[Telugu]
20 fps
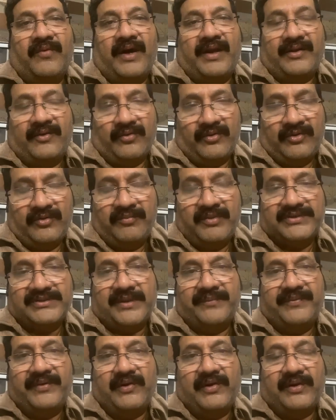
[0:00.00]
వారి కుటుంబ
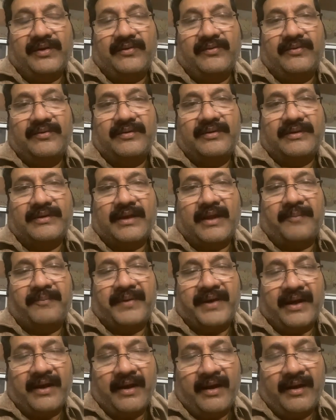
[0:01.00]
సభ్యులకు నా
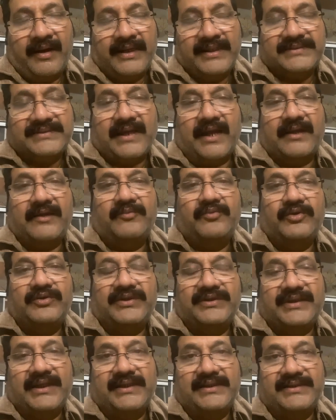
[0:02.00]
ప్రగాఢ
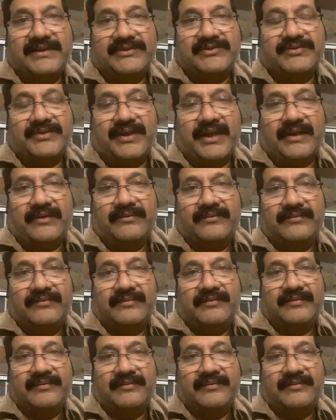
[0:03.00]
సానుభూతి తెలియజేస్తున్నాను